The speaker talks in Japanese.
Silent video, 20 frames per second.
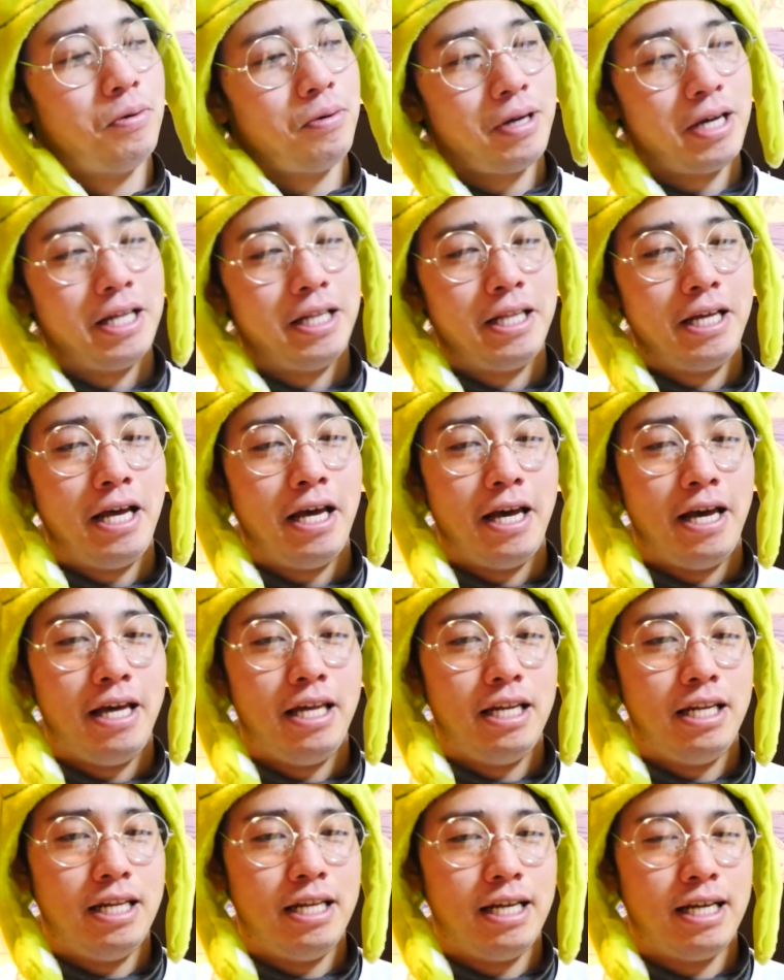これで
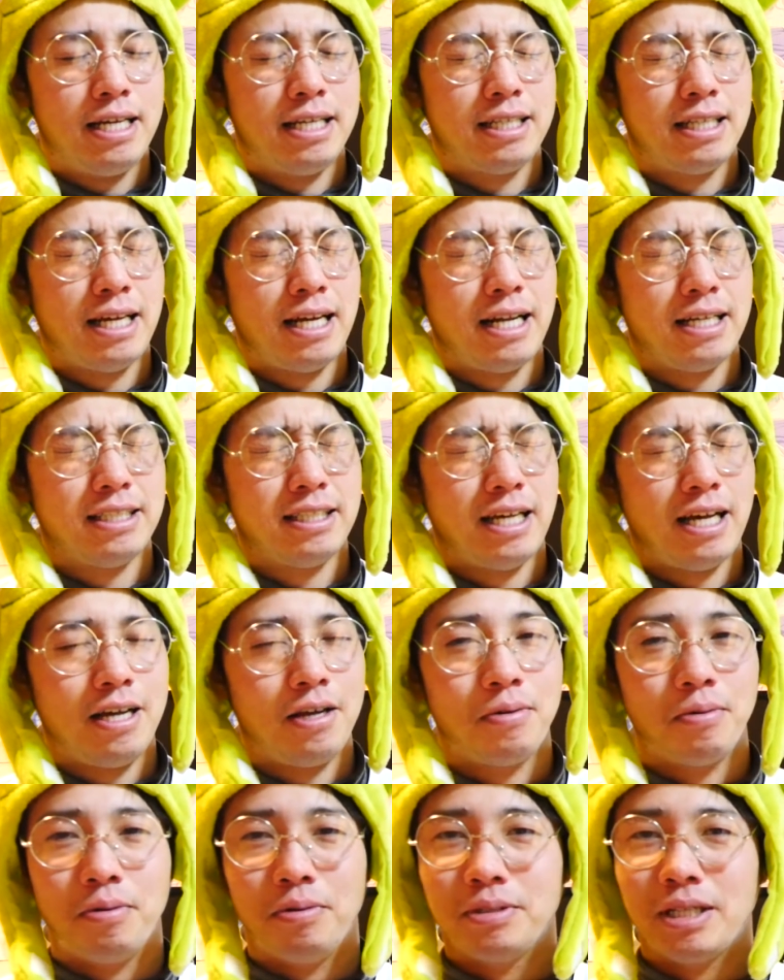エリリ来たら
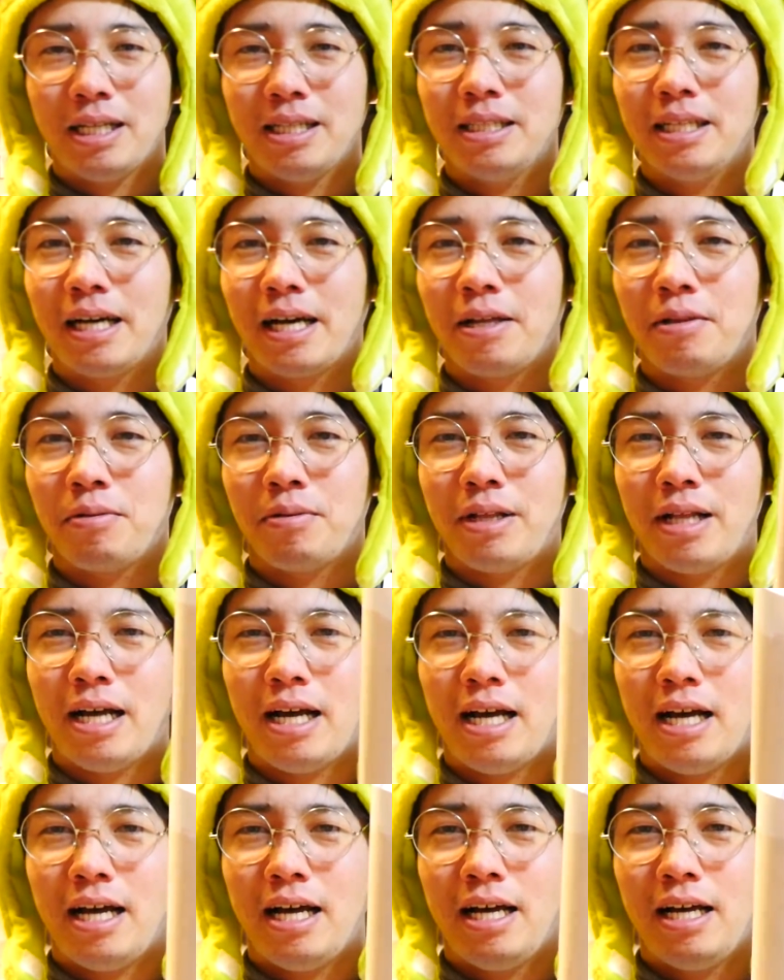最高なんだけど
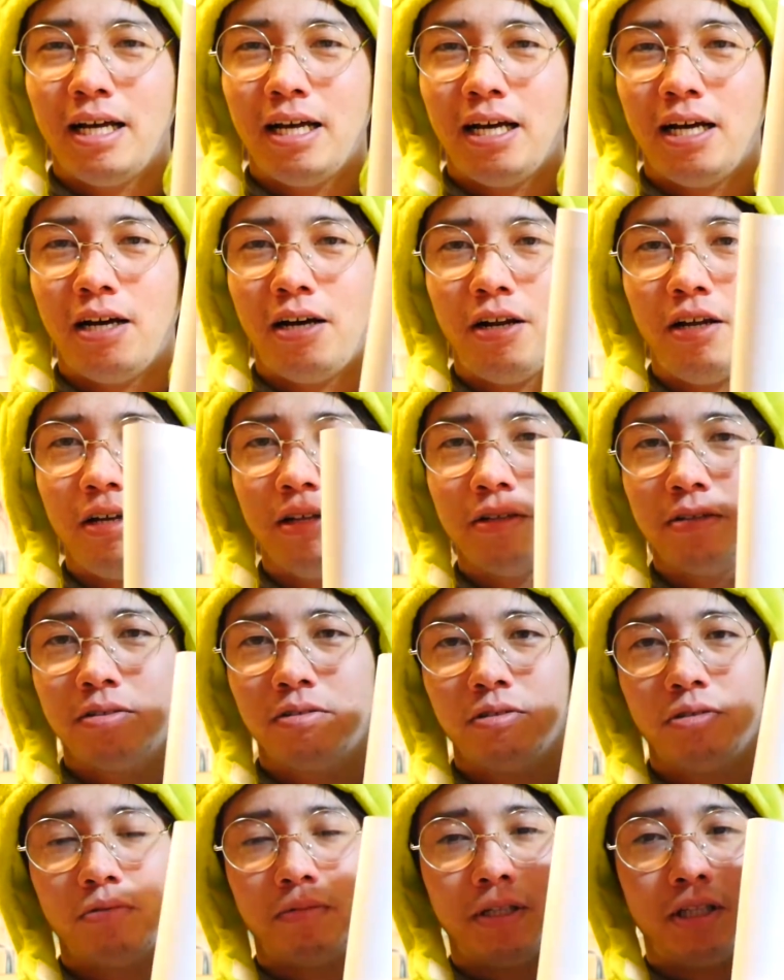なあれ
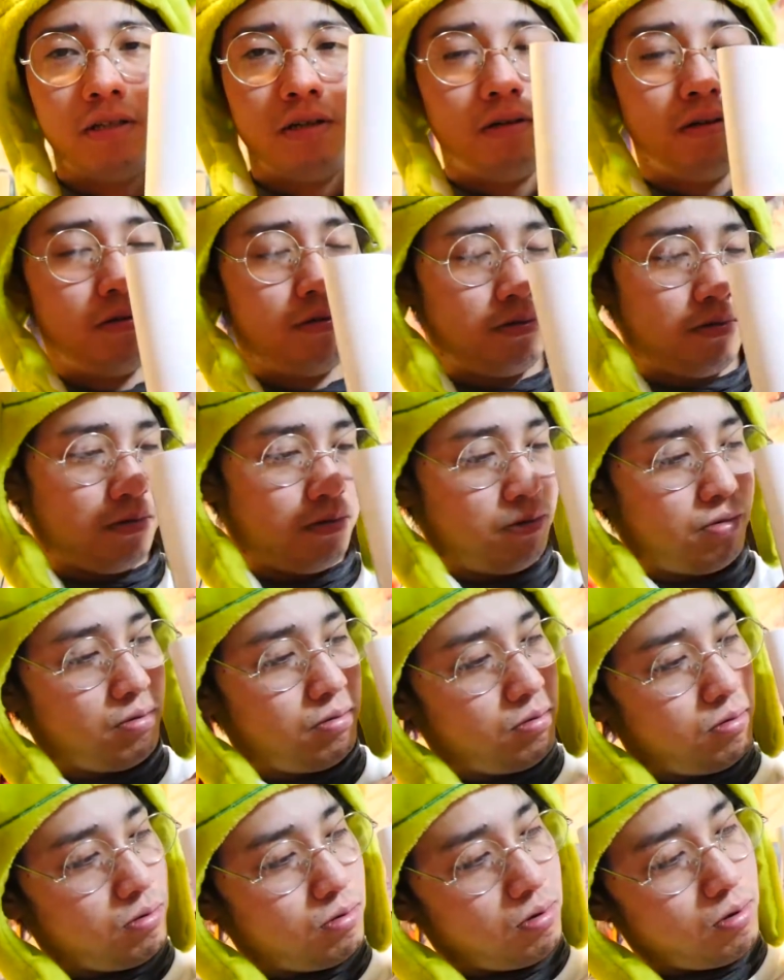ちょっと
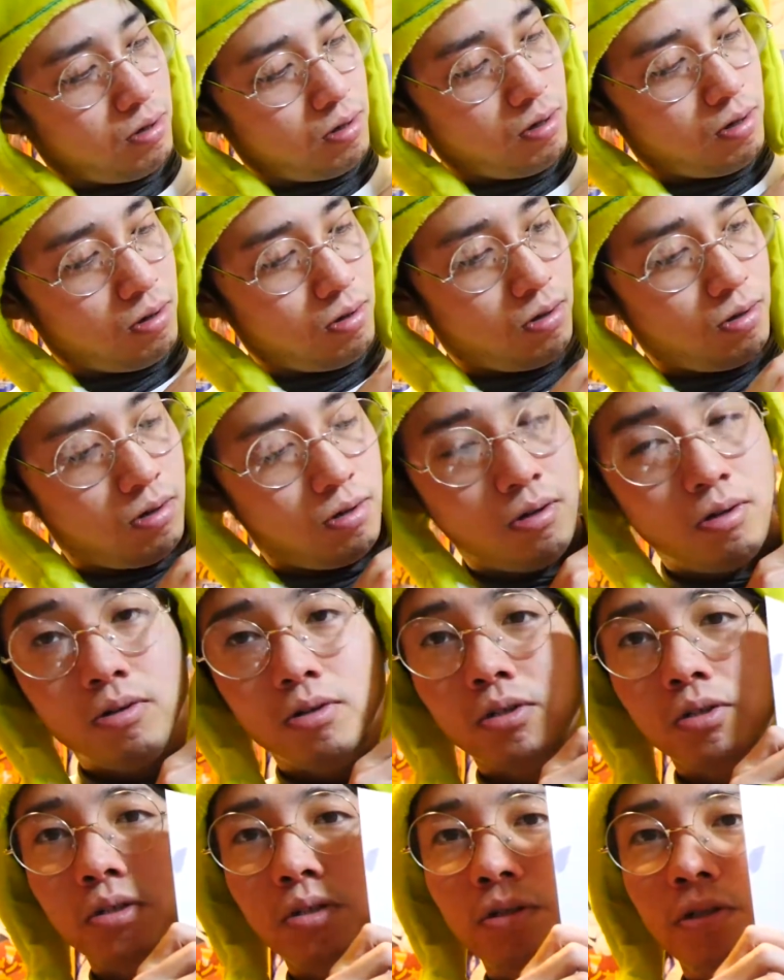
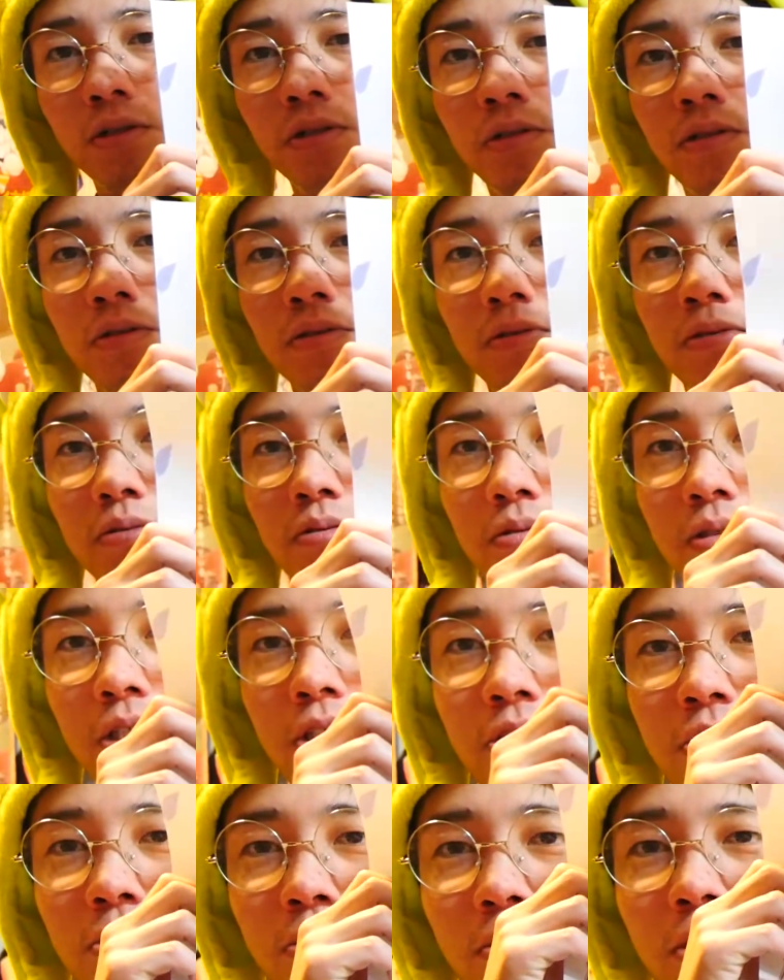待ってうん
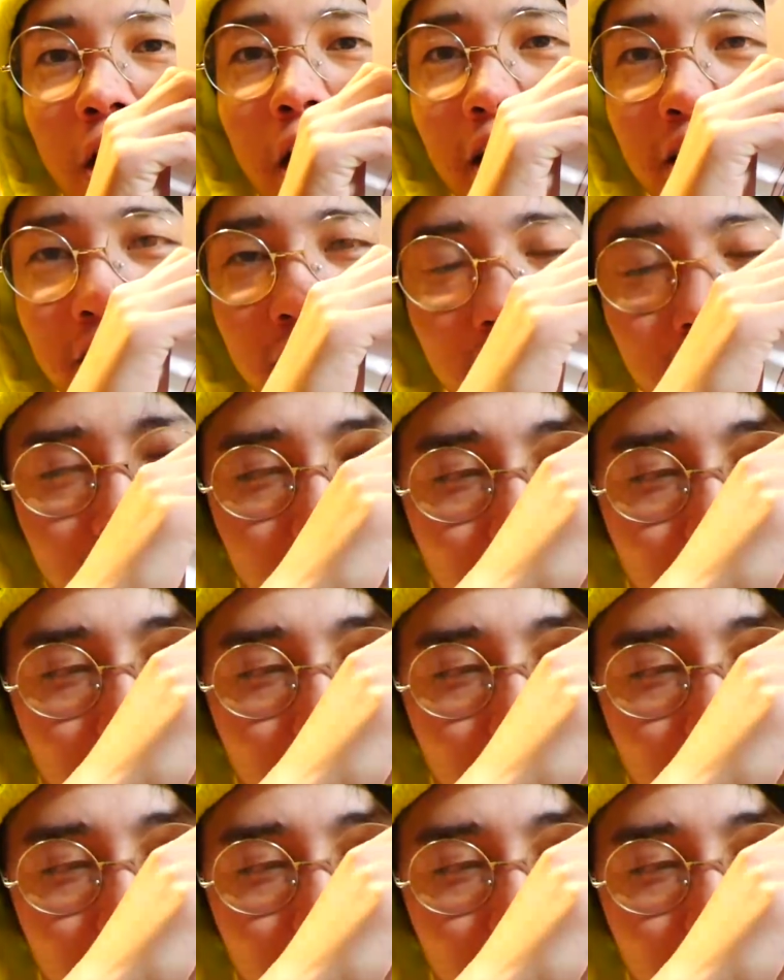一緒です